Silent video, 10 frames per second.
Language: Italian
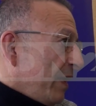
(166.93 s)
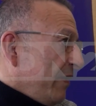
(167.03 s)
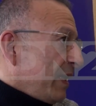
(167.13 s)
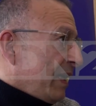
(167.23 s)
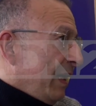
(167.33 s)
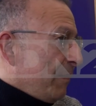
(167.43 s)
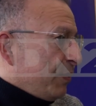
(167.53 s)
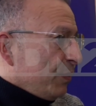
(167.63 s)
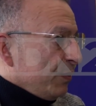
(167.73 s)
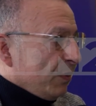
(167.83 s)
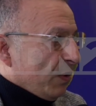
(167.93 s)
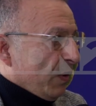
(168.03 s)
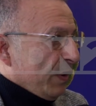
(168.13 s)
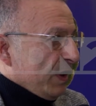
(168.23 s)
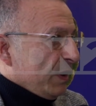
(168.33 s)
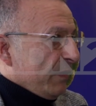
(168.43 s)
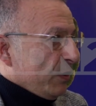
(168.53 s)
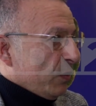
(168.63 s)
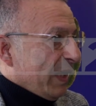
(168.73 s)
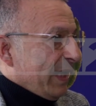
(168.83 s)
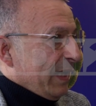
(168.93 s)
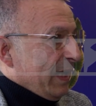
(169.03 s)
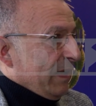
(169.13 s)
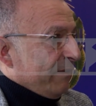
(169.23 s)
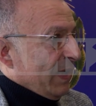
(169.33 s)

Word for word: verrà appunto individuare i